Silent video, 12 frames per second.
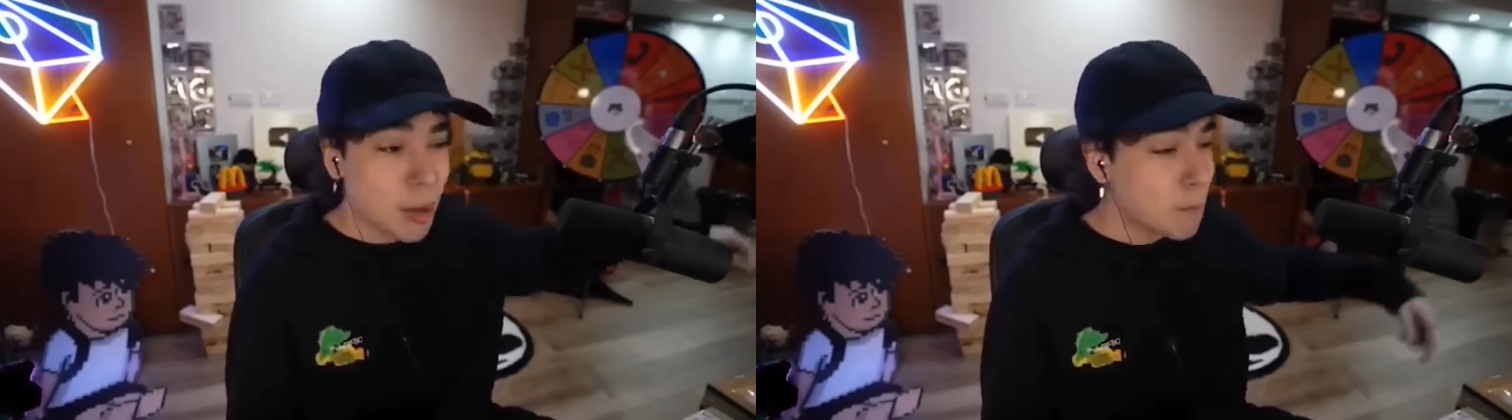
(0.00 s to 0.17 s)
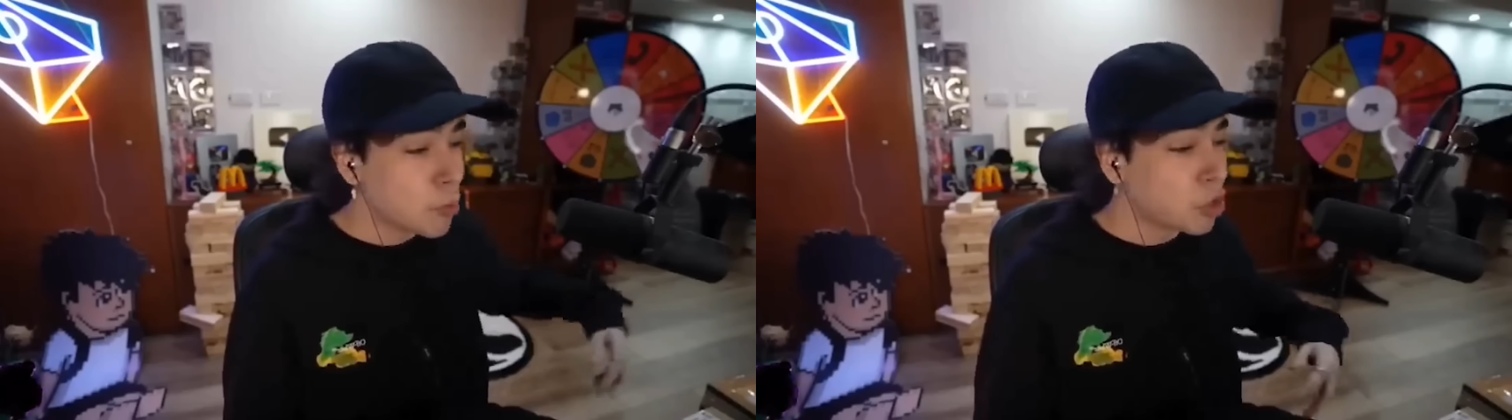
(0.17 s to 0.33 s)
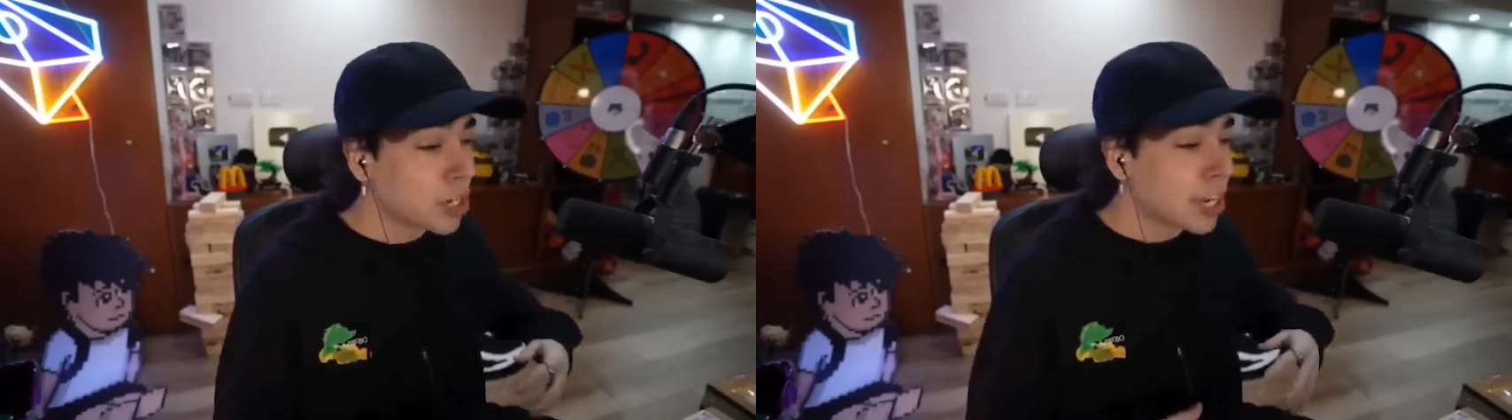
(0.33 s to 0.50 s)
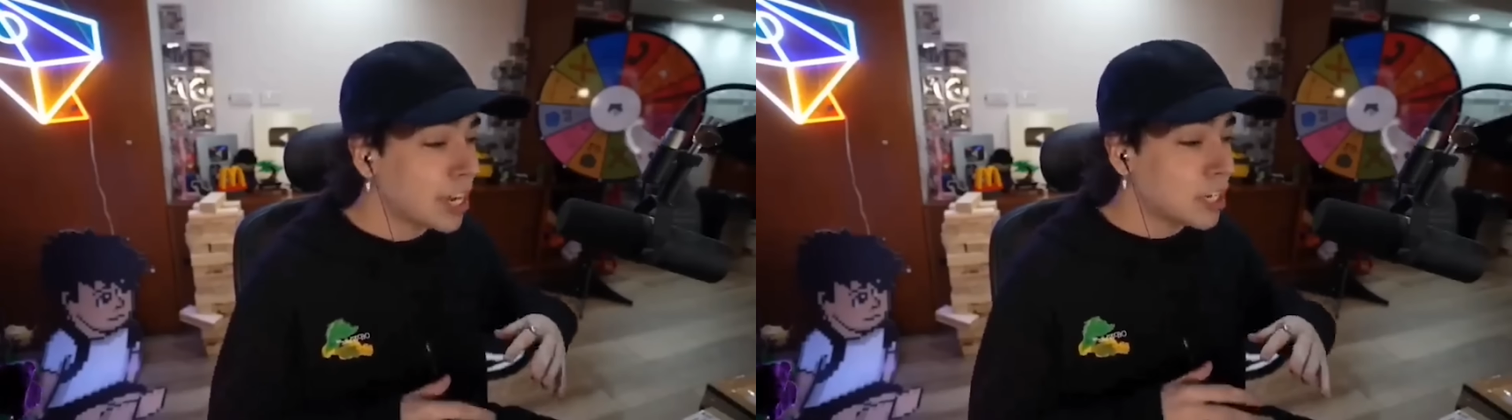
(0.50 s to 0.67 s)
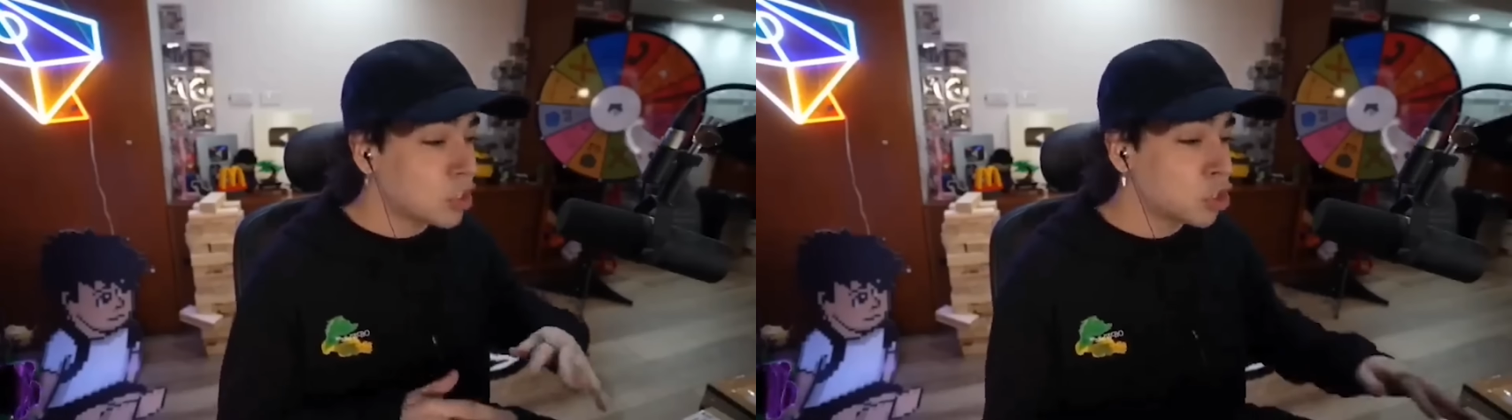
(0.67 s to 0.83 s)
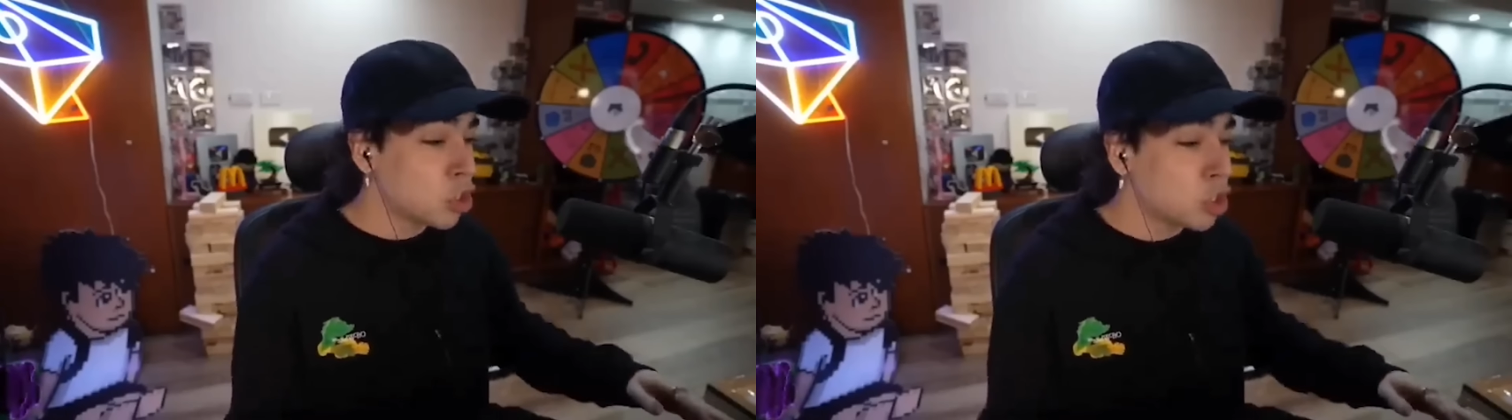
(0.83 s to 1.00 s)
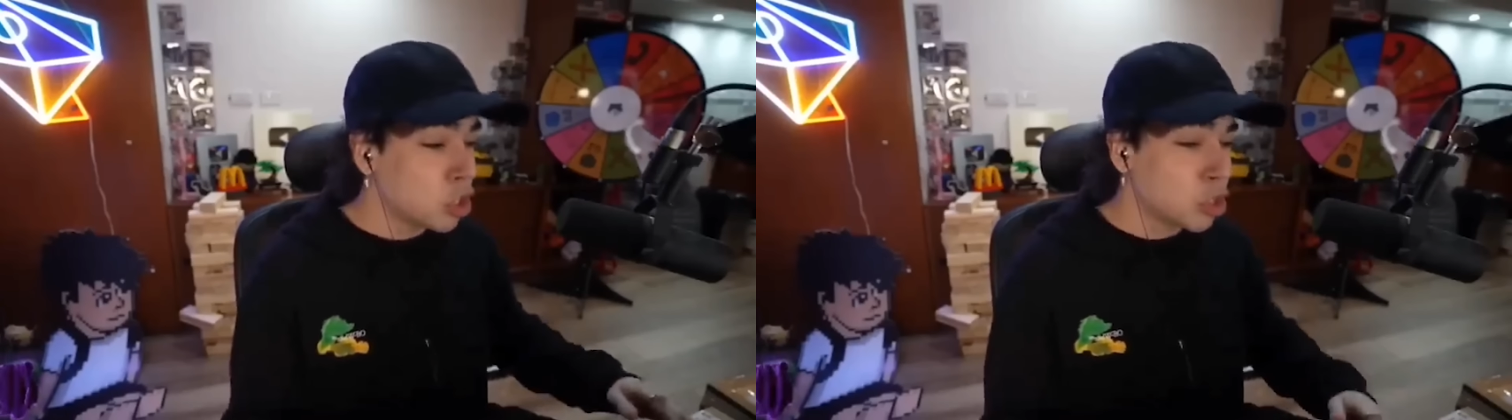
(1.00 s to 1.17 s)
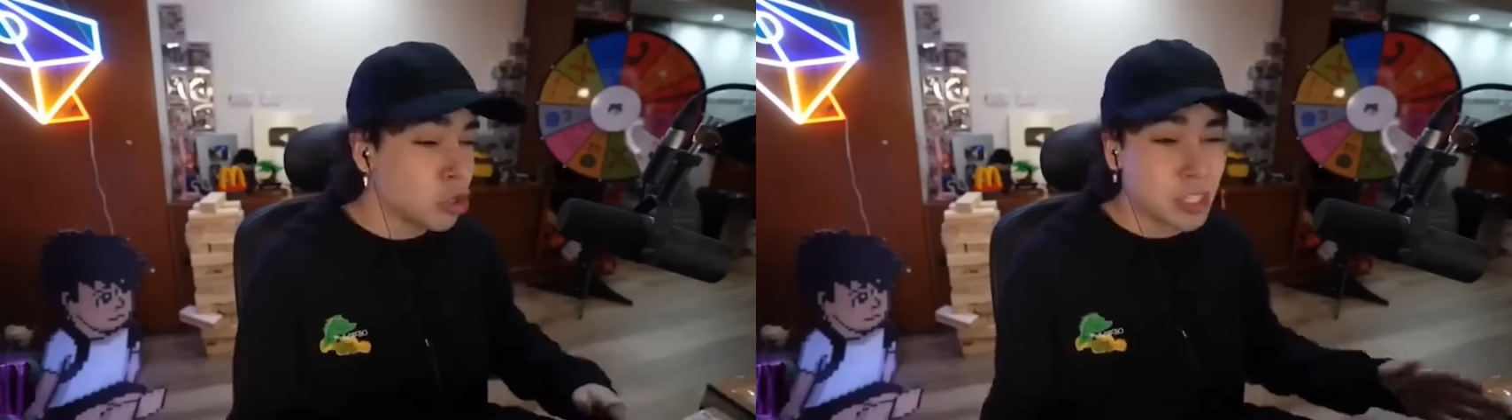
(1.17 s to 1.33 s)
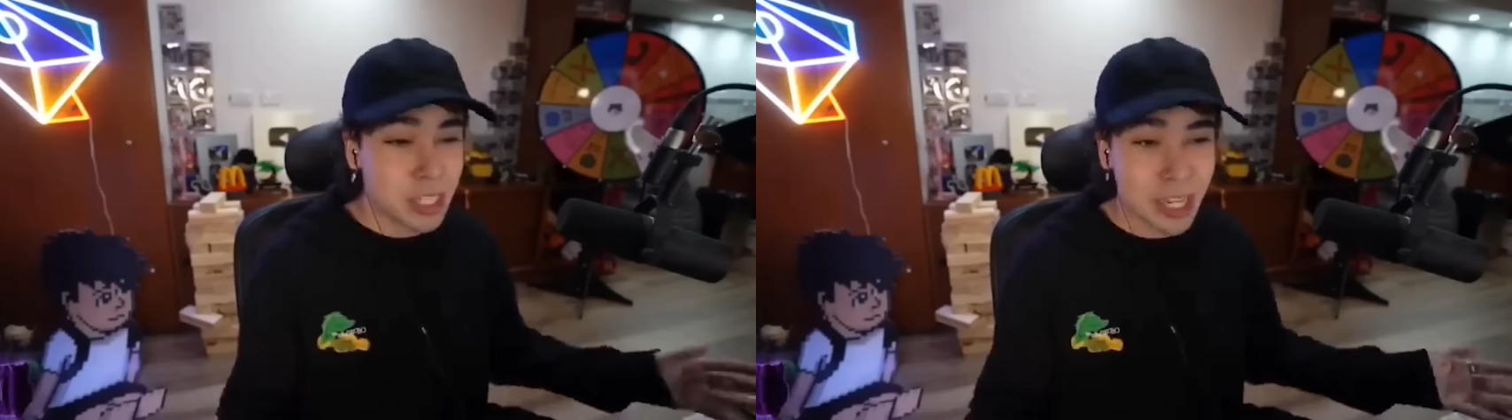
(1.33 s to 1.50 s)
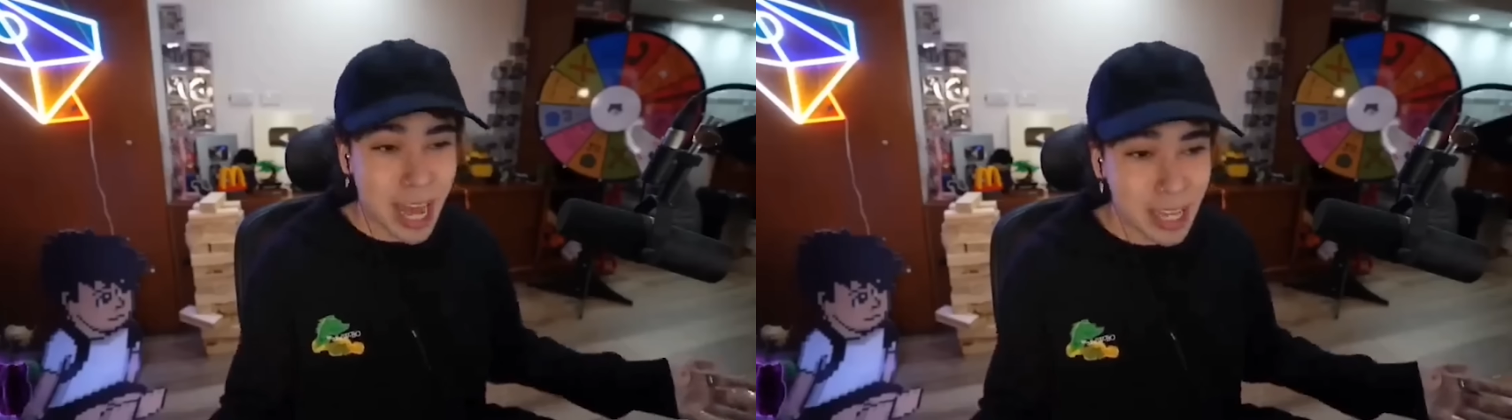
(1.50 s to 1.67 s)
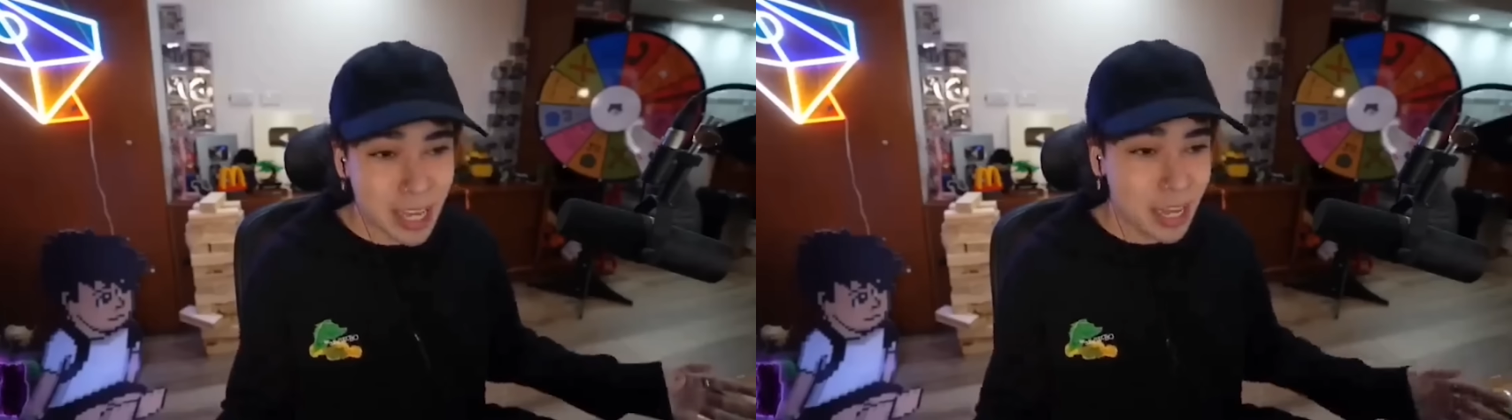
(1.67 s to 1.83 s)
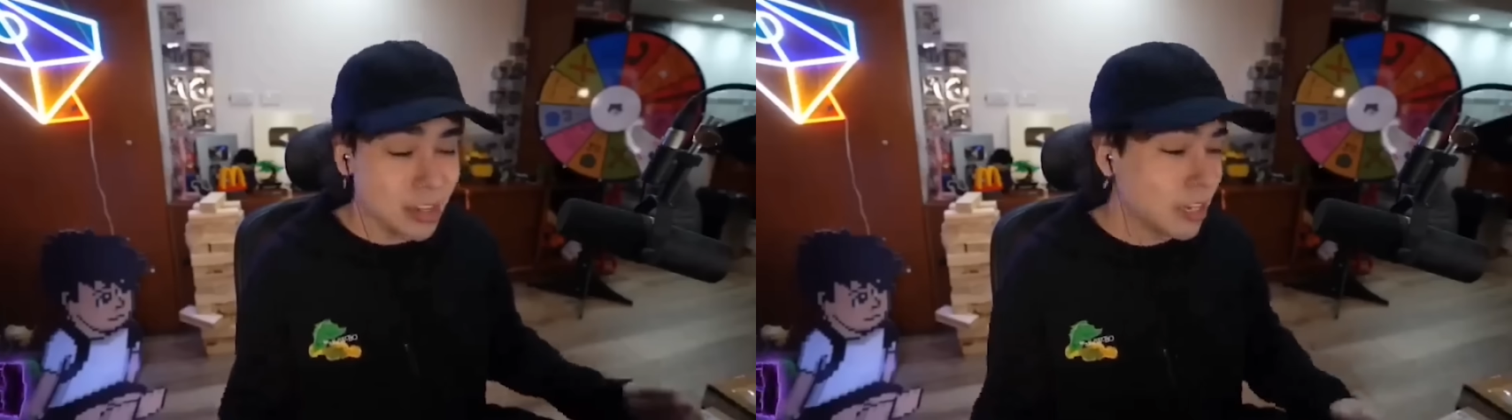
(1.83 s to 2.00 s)
porque yo no hice
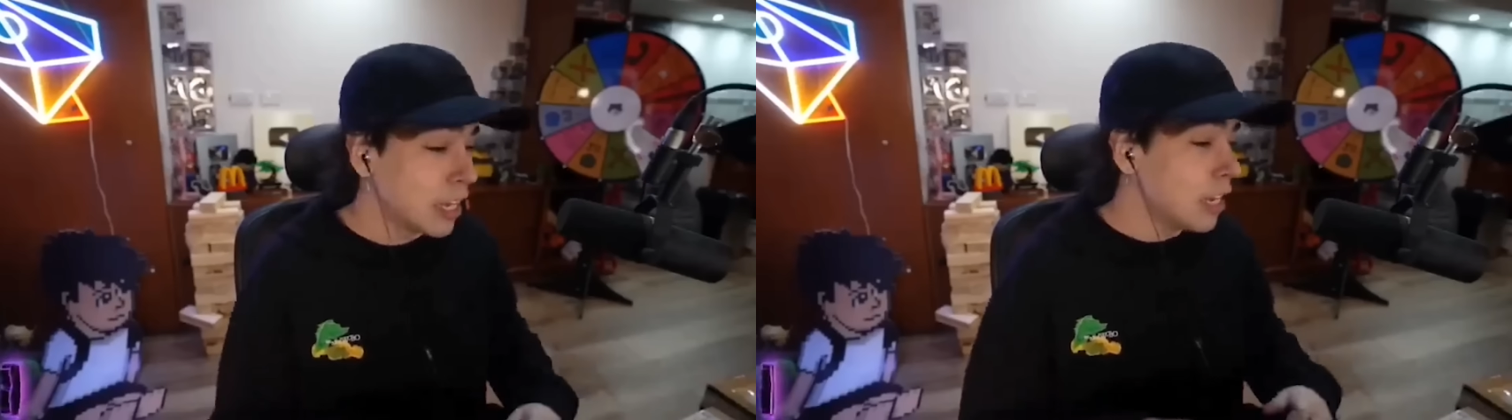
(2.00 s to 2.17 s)
nada